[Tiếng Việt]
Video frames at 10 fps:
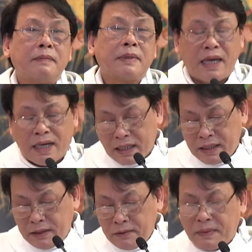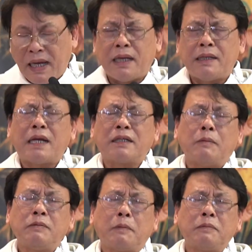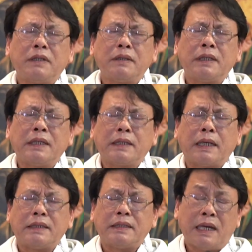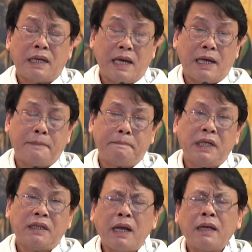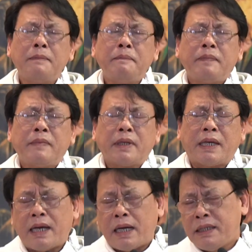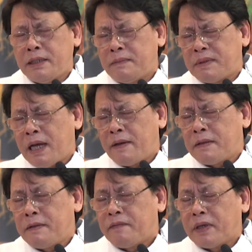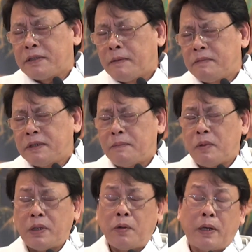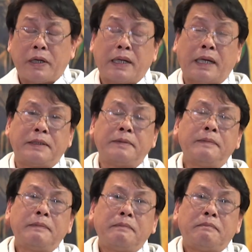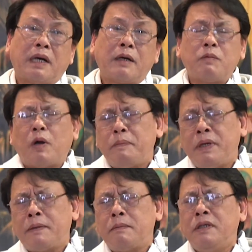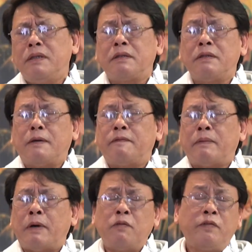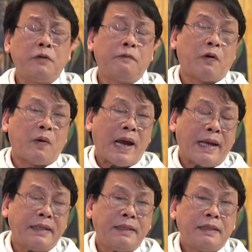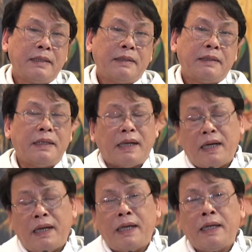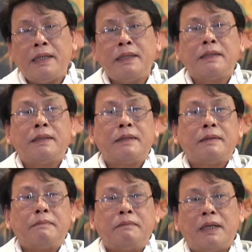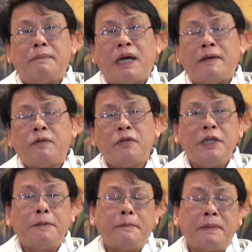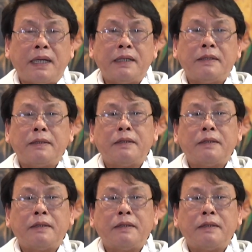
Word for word: Kể cả khi chúng ta đang sống trong những cái cảnh gian nan bế tắc, kể cả khi chúng ta phải sống trong một cái hoàn cảnh mà không còn biết nương tựa và bấu víu vào ai, thì ngày lễ mừng mẹ vô nhiễu hôm nay